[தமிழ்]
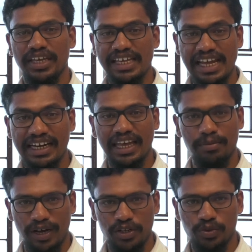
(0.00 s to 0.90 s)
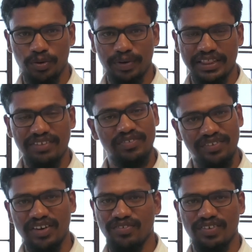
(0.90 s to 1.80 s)
இயற்கை மருத்துவம் பற்றி
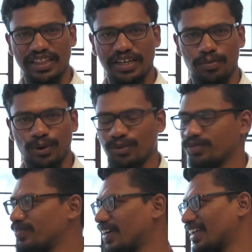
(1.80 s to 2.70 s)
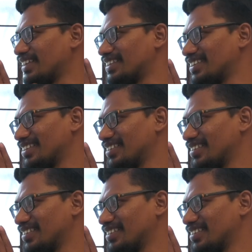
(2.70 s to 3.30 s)
விரிவாக விவாதிக்க போகிறோம் வணக்கங்க சார்